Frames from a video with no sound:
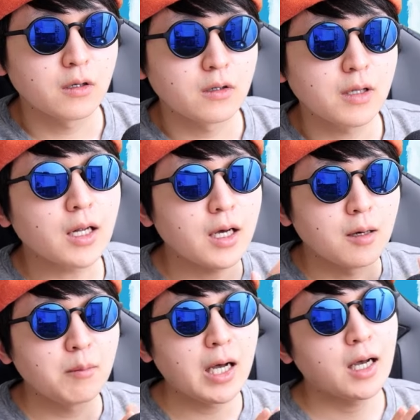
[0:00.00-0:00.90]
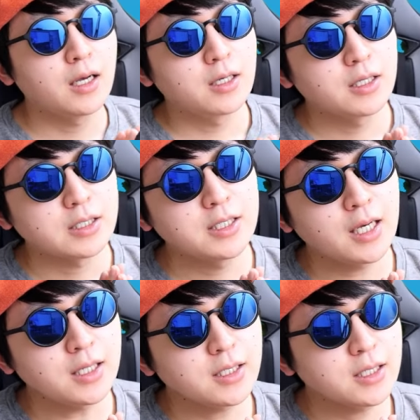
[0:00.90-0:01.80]
だからまあ
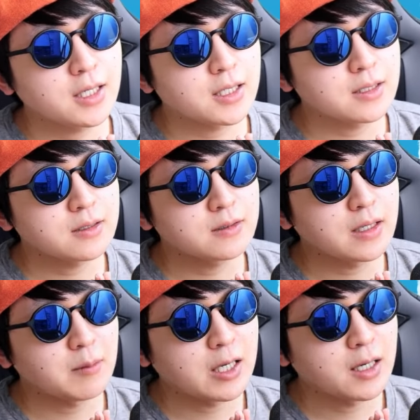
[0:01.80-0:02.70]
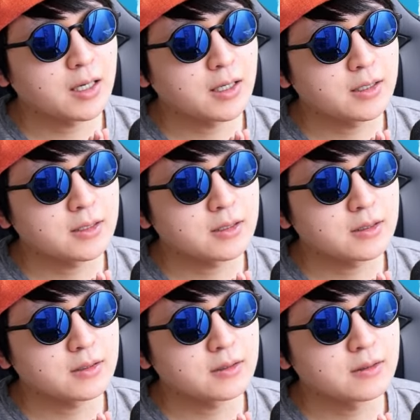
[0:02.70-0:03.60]
嫌な言い方っていうかまあ
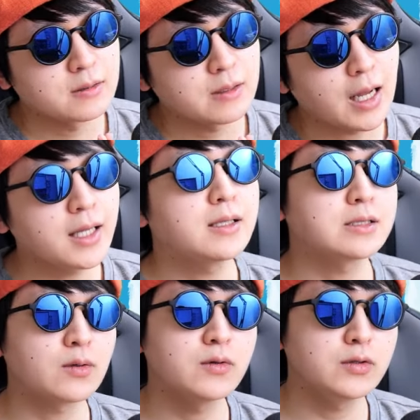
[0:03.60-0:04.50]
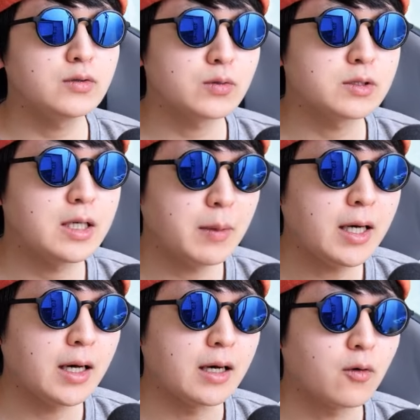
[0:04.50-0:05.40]
うん、あえてそう言うとすれ
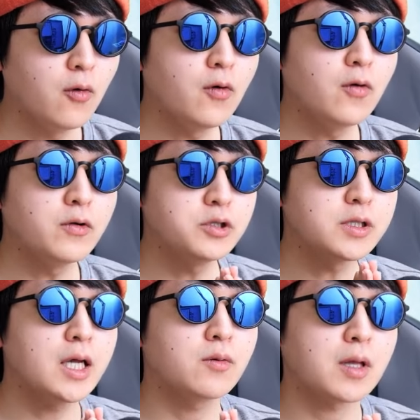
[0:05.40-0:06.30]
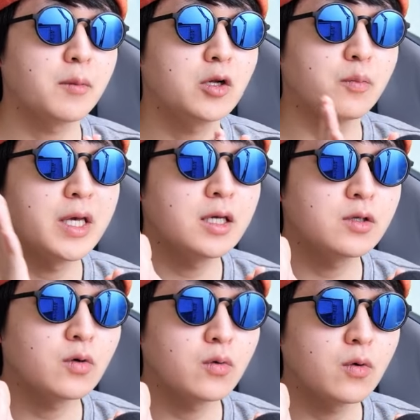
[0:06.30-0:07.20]
ば高校受験のための勉
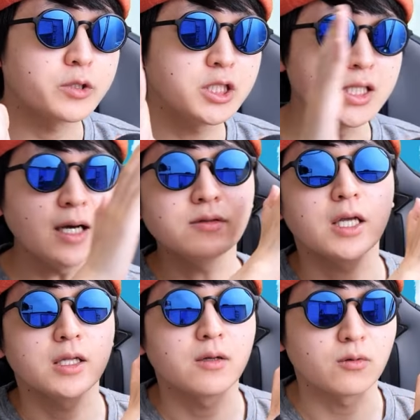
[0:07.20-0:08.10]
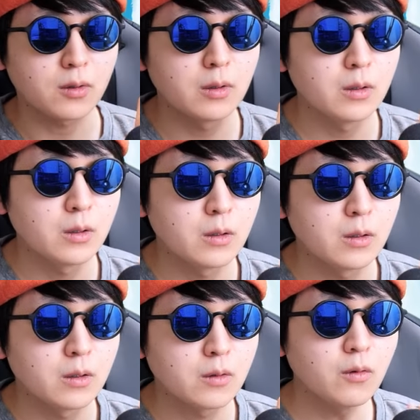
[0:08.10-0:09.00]
強をしなくていいってこと
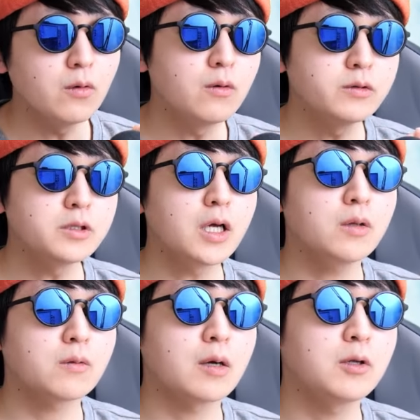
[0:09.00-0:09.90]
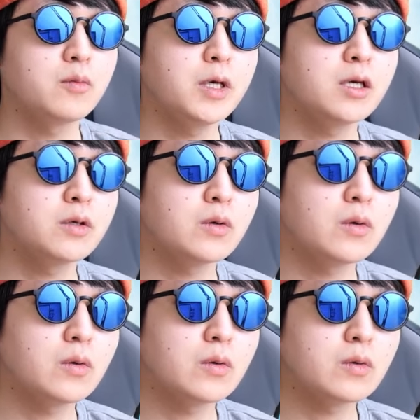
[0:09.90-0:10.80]
高校受験のための勉
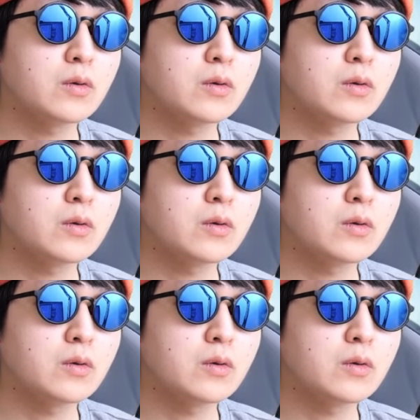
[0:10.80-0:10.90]
強